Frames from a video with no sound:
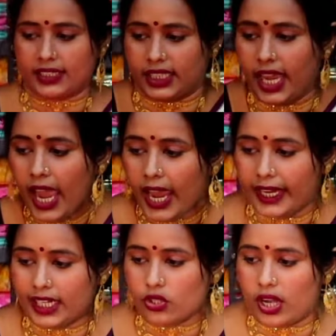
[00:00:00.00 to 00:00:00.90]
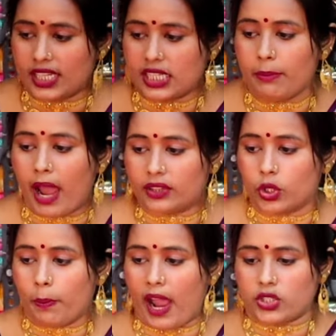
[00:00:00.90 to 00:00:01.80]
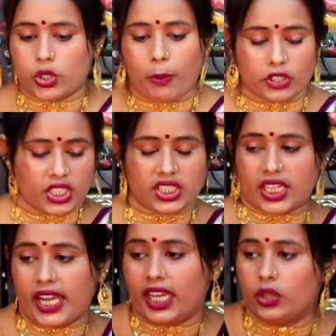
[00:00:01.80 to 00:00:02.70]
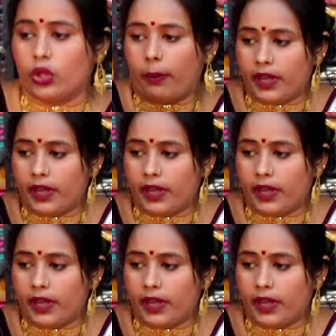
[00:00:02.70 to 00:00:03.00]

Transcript: থাকছে এটা চলে আসছে মাত্র পাঁচশো পঞ্চাশ টাকায় কিন্তু